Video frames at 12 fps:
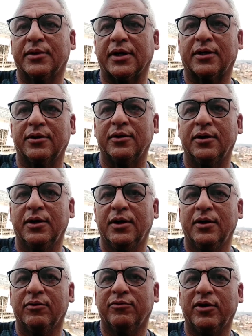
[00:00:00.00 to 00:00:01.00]
tá aqui, ó.
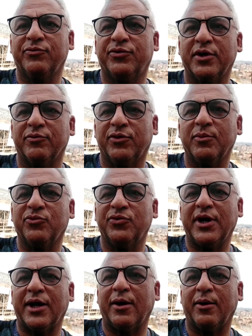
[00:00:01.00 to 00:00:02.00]
Vamos ver, vamos
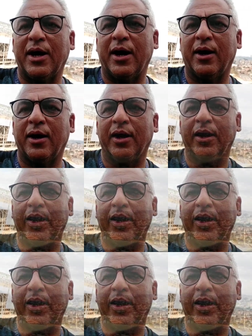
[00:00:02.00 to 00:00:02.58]
ver a, a